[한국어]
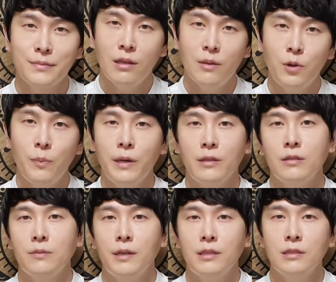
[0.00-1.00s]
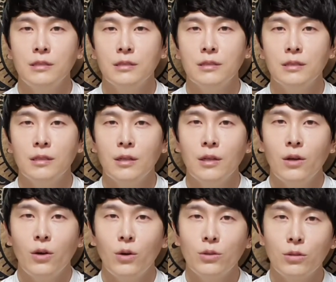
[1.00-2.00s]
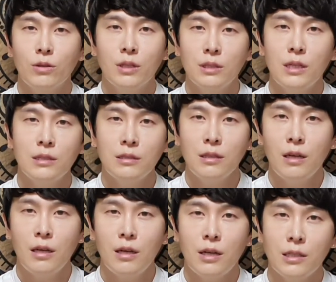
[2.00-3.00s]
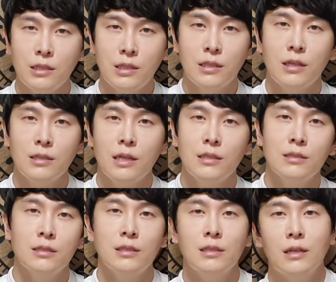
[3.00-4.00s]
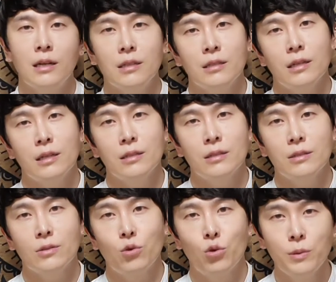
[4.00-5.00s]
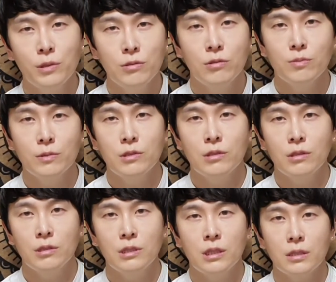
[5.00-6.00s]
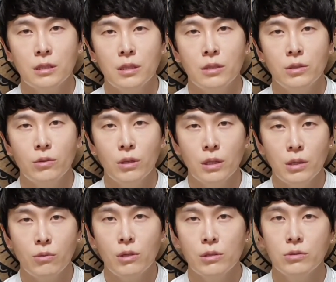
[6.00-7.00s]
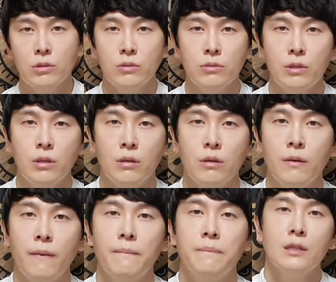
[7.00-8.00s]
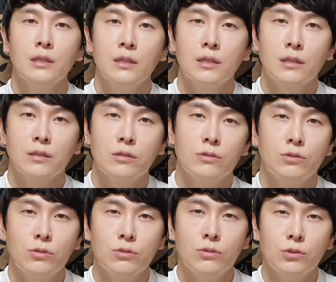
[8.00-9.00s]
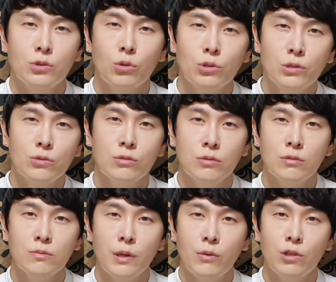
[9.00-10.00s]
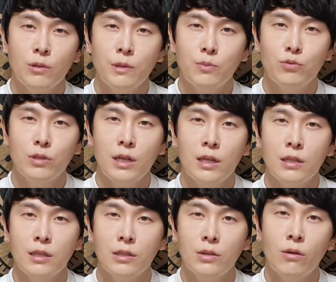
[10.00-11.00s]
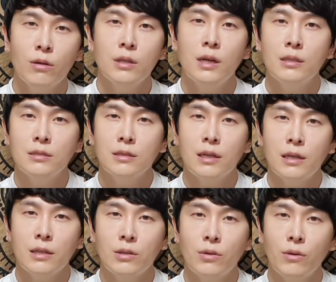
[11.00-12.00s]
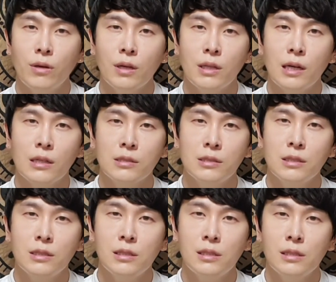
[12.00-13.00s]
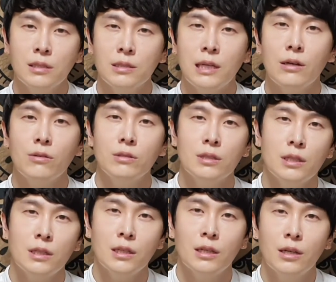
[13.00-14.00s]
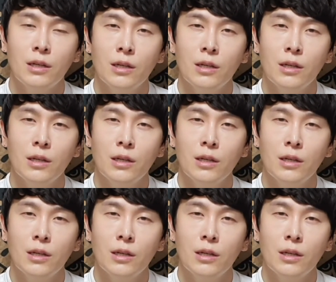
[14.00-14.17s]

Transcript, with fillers: 네, 퍼펙트맨은 어떻게 사는 게 가치 있게 사는 일일까에 대한 고민으로부터 시작된 영화라고 할 수 있고요. 극중 조진웅 배우님이 분한 연기라는 캐릭터에게 닥칠 그 사건들이